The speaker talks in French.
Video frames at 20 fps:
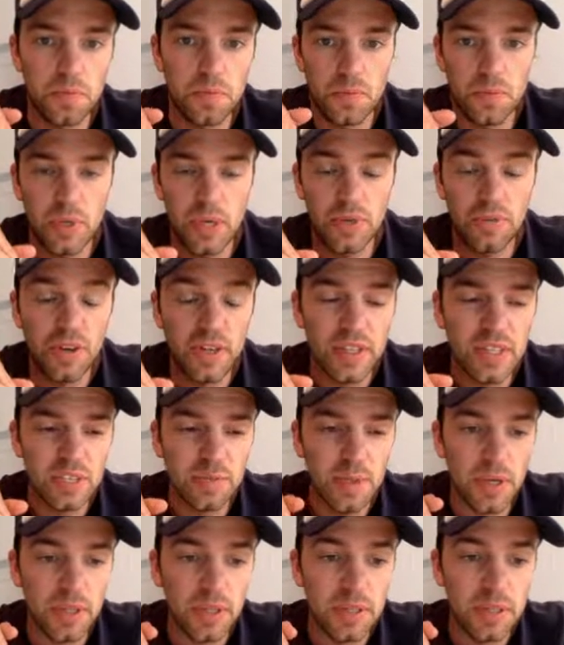les frais
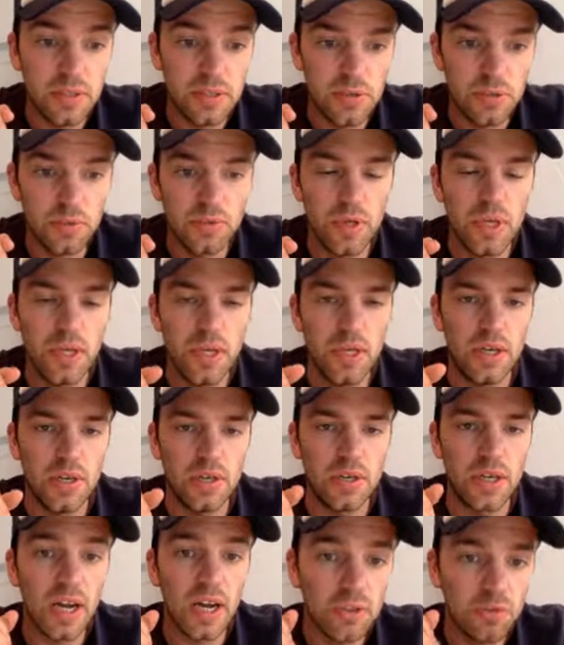d'expédition
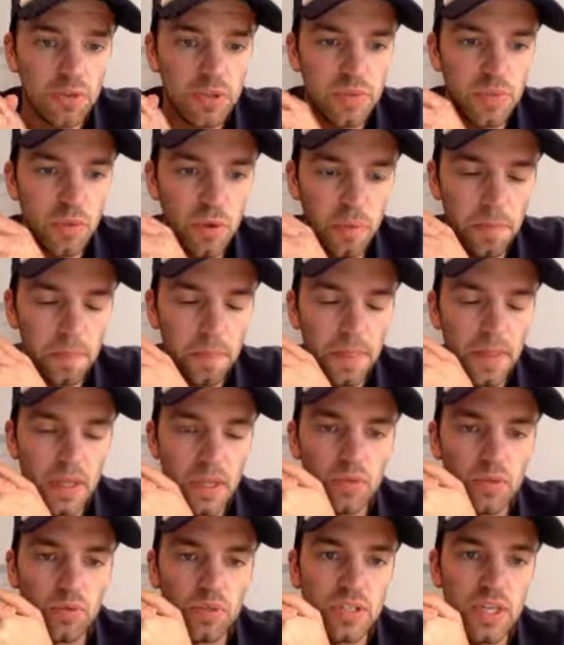gratuitement.
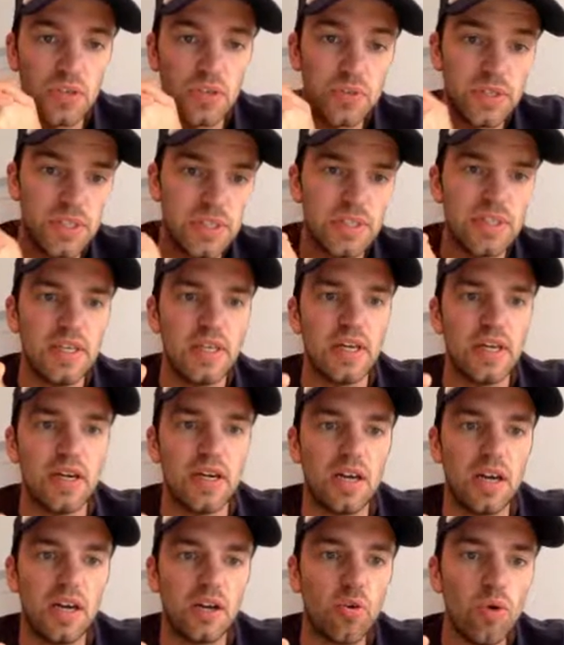Donc ça aussi c'est
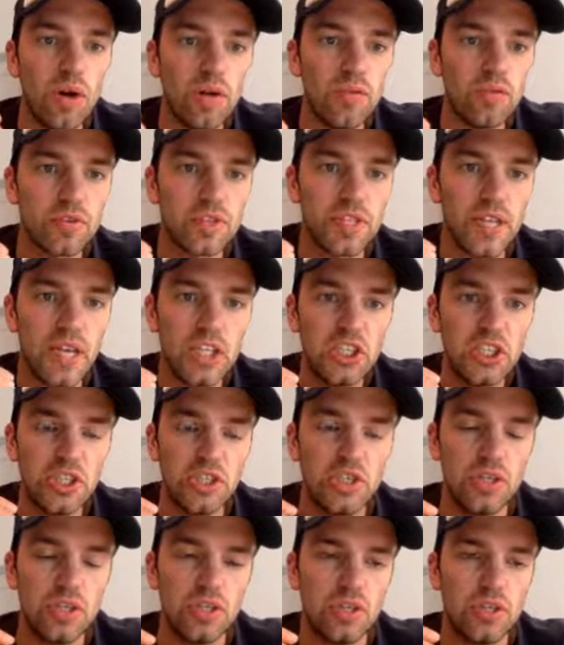un, gros
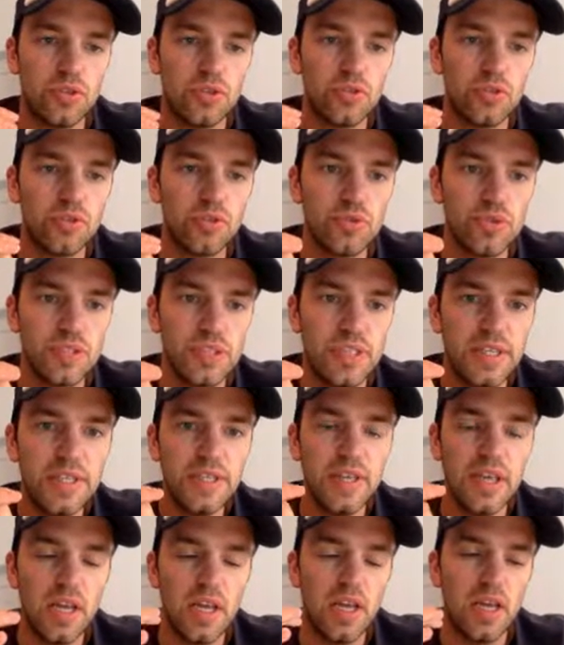avantage sur ce
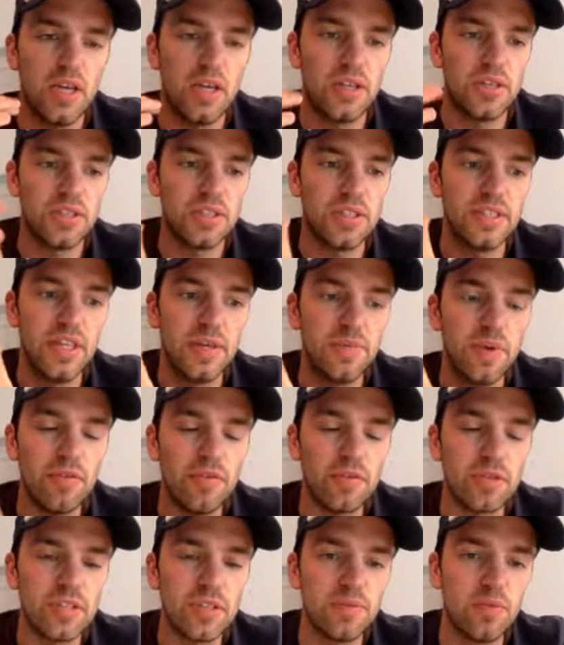site qui n'est pas
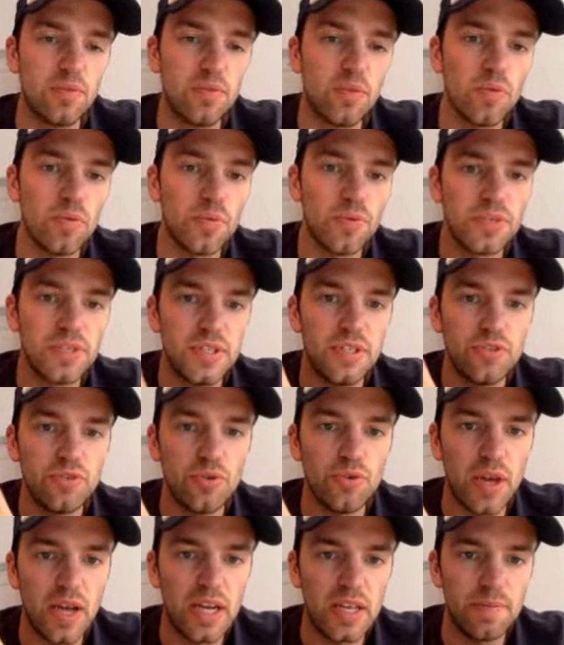forcément proposé
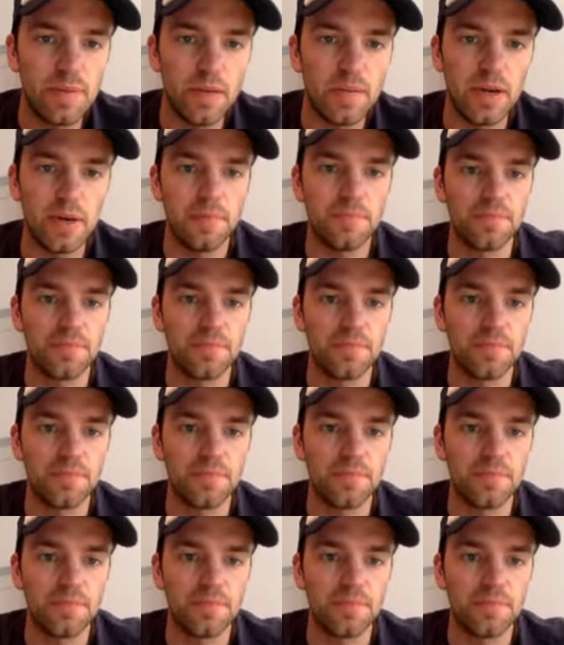sur Alibaba.